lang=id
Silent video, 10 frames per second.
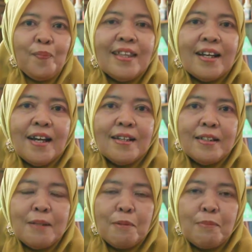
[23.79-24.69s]
TK
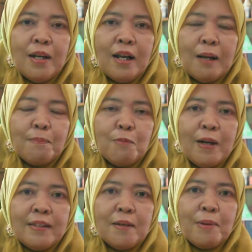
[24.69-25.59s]
Negeri Pembina
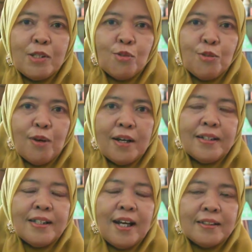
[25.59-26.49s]
Kabupaten
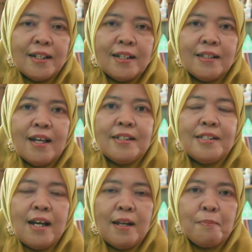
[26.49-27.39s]
Pasuruan yang terletak di
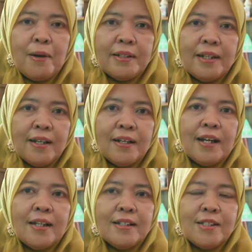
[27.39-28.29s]
Jalan Bader,
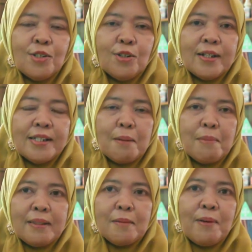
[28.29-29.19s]
Kalirejo,
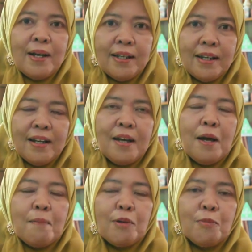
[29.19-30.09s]
Kecamatan Bangil
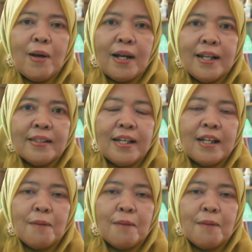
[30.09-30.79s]
merupakan TK